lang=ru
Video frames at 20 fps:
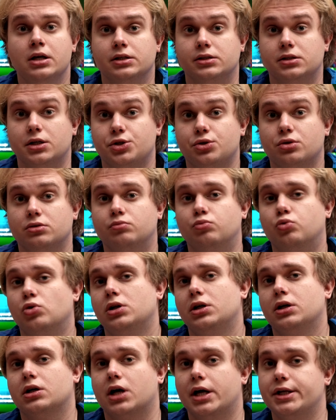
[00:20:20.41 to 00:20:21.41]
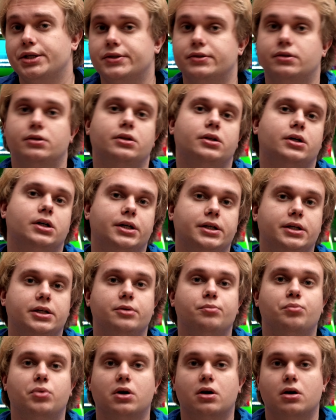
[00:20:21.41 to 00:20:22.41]
за счет более качественных
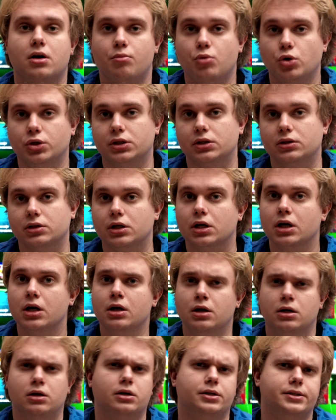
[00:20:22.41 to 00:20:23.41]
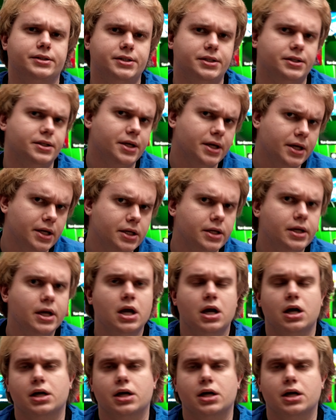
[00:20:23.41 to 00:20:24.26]
и проработанных а, теней,